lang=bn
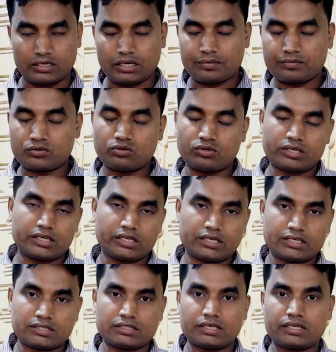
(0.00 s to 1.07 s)
র্যাব টুর গেট
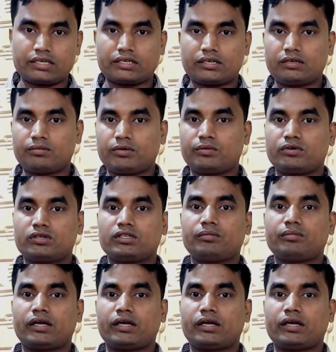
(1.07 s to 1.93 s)
আছে গেটের বিপরীতে